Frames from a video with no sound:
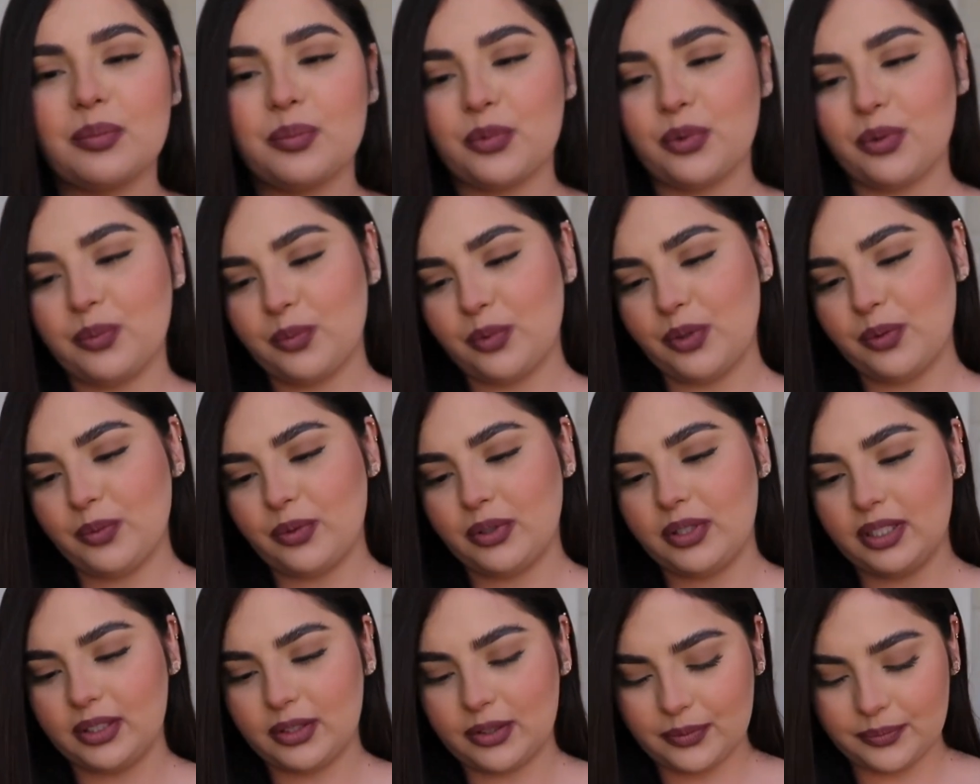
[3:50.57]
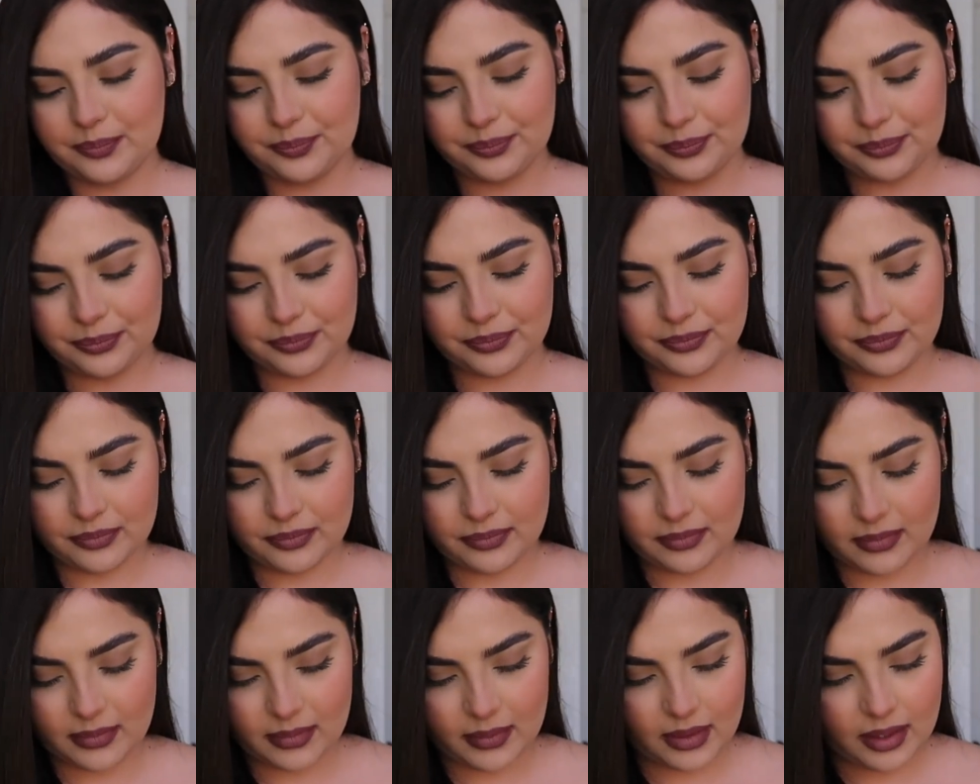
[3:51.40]
muy, muy bonito.
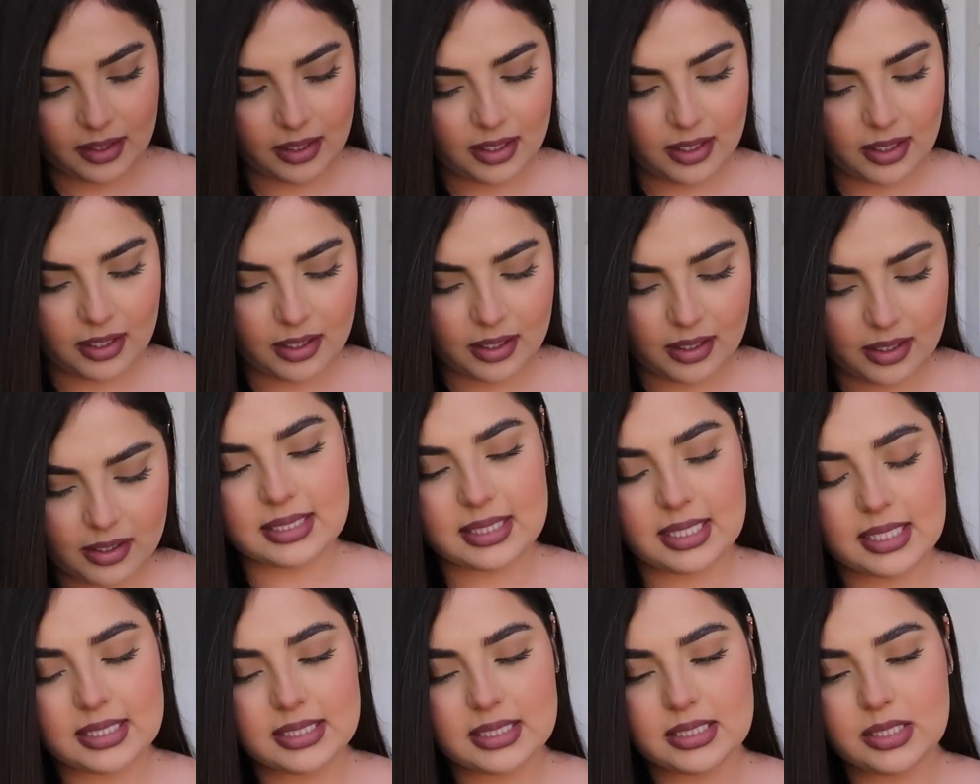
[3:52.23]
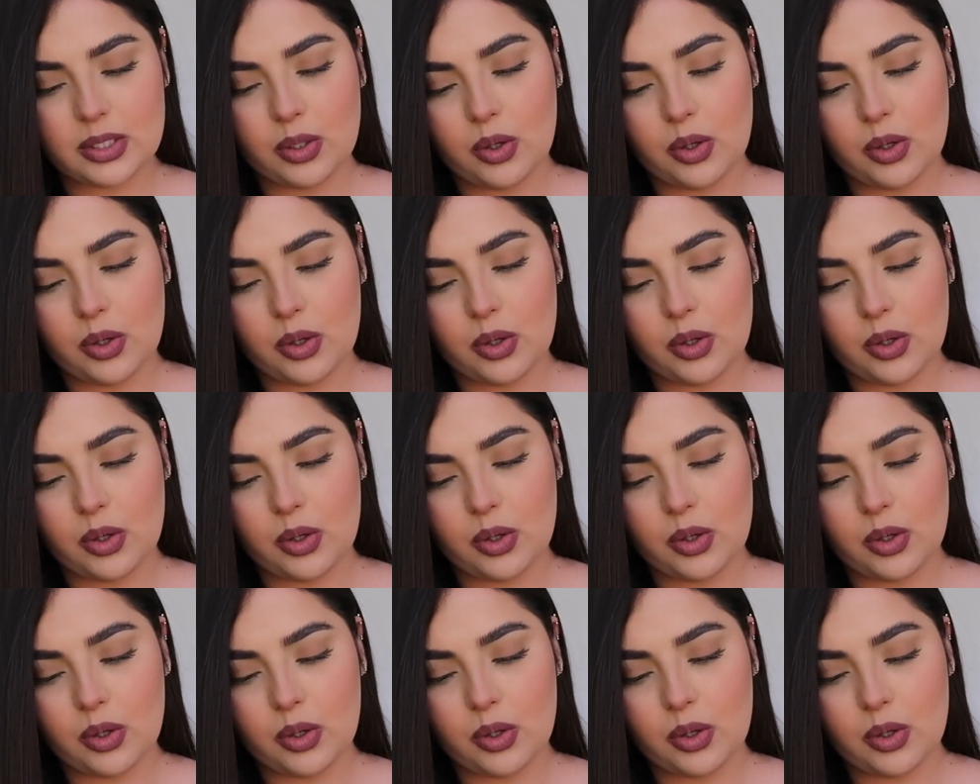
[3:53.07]
Este es